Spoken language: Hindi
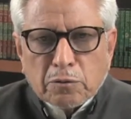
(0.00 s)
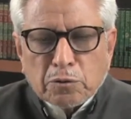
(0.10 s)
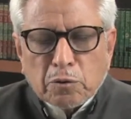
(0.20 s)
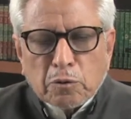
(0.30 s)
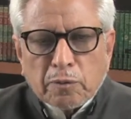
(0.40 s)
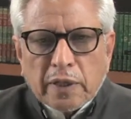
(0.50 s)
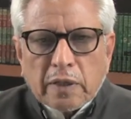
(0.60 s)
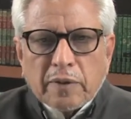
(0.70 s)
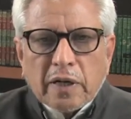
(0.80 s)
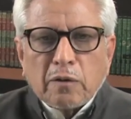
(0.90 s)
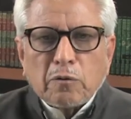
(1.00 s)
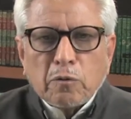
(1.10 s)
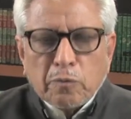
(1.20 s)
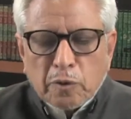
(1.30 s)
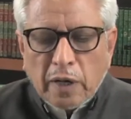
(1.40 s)
उसको तुम्हें कमा हक
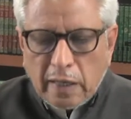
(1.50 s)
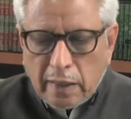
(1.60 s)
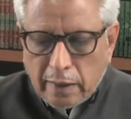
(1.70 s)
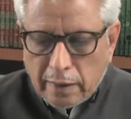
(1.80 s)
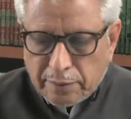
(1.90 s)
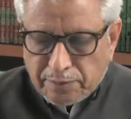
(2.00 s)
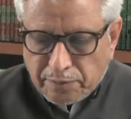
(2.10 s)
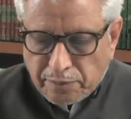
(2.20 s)
को पूरा करना है